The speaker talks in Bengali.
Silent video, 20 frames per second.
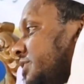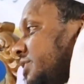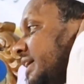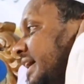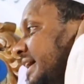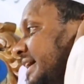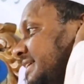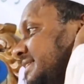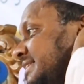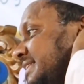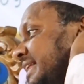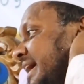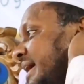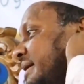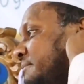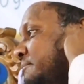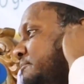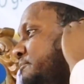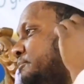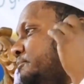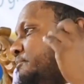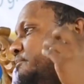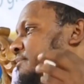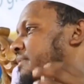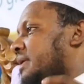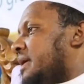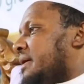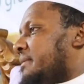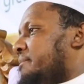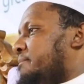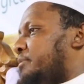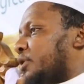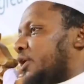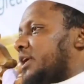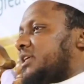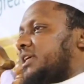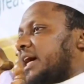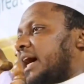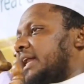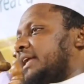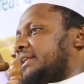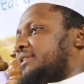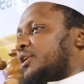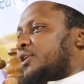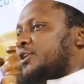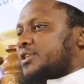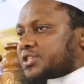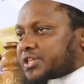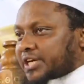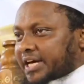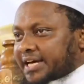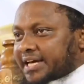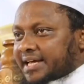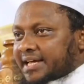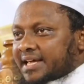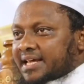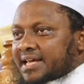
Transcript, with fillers: বিশ্বে ইসলাম পরিচালিত হচ্ছে